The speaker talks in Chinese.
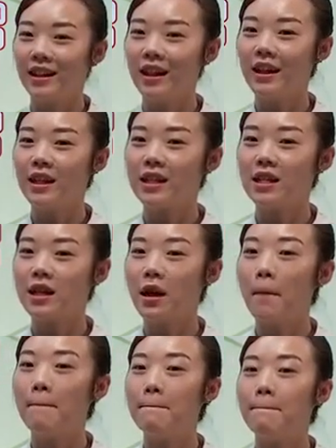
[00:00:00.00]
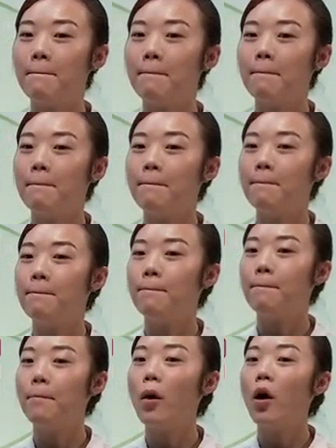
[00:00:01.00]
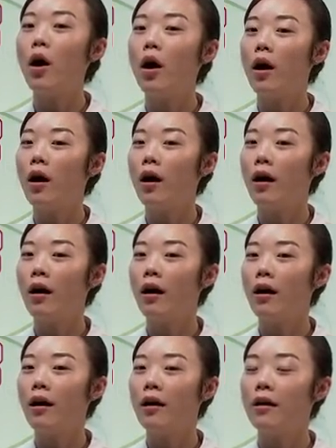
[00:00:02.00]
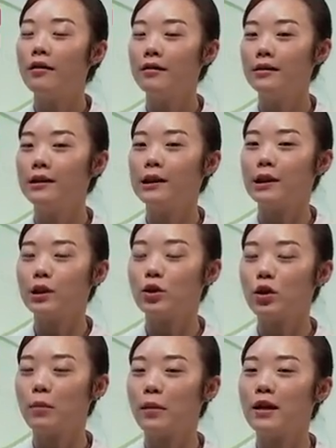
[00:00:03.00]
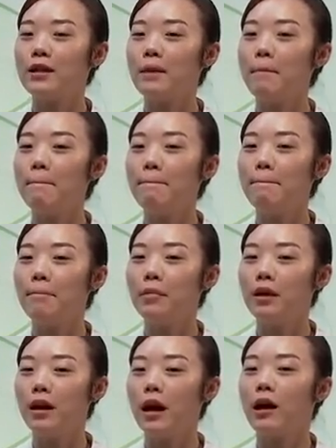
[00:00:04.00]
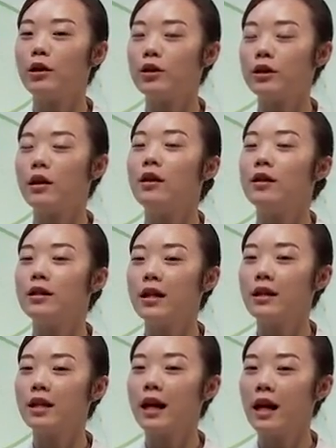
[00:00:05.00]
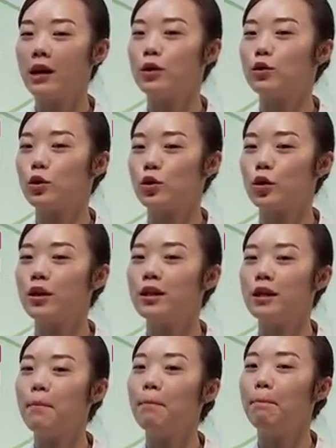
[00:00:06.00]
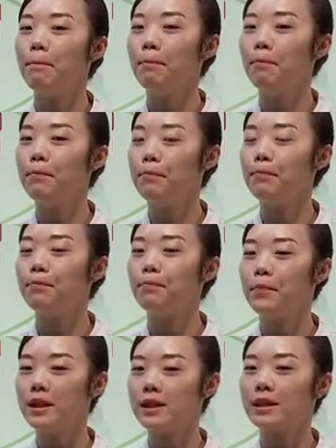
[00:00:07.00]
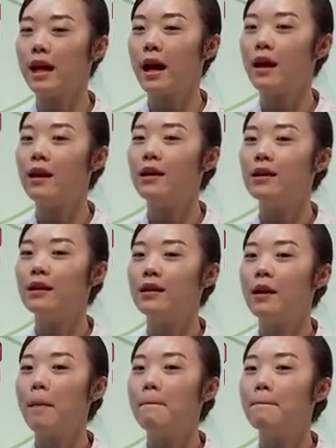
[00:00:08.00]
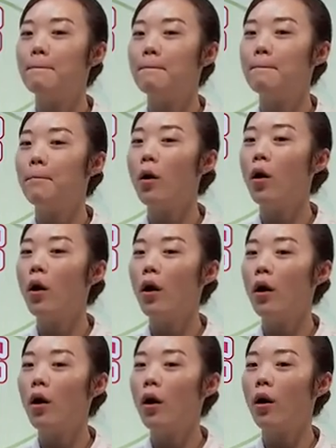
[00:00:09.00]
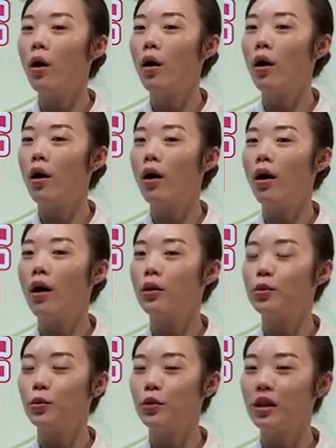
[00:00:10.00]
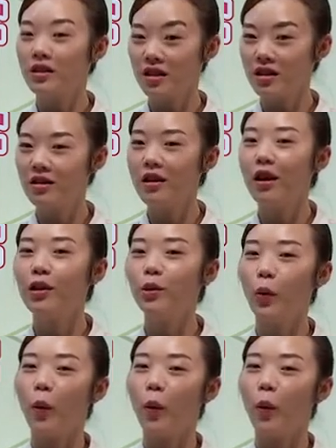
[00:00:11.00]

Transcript: 第一个是啵。嗯，嘴巴先两个上下两个嘴唇先嗯闭起来。啵读得轻而